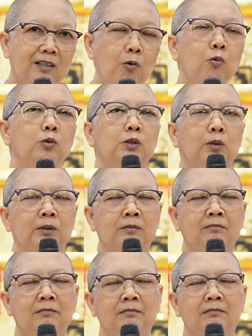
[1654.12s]
กุศล
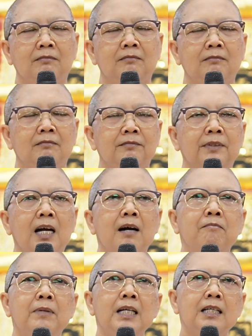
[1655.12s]

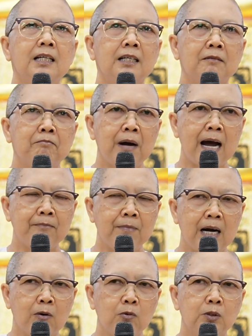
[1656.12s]
ทำให้เกิดบาป
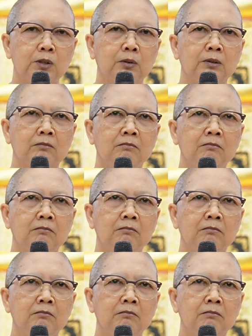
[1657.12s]
อกุศล